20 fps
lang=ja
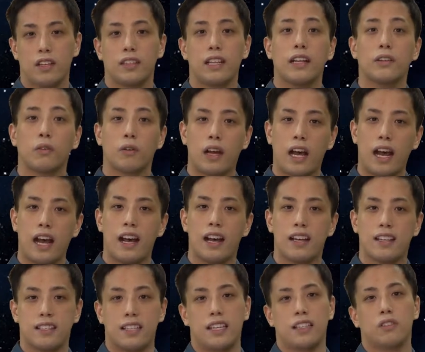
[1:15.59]
などが
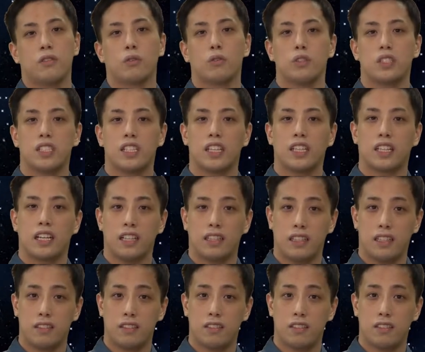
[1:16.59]
生息していたんで